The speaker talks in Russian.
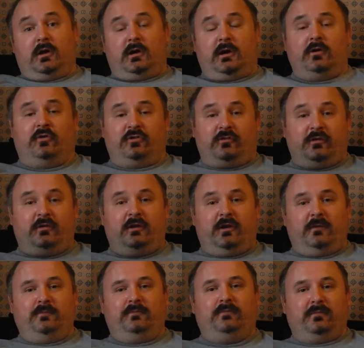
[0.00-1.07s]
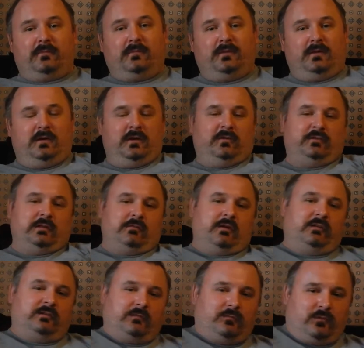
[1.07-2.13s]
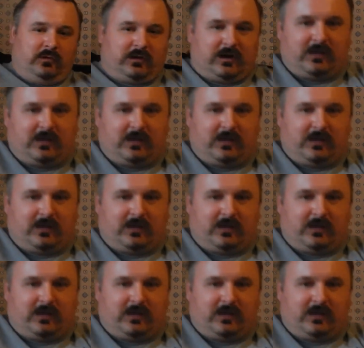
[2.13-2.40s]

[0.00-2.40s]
Хорошего дня! и оставайтесь со мной на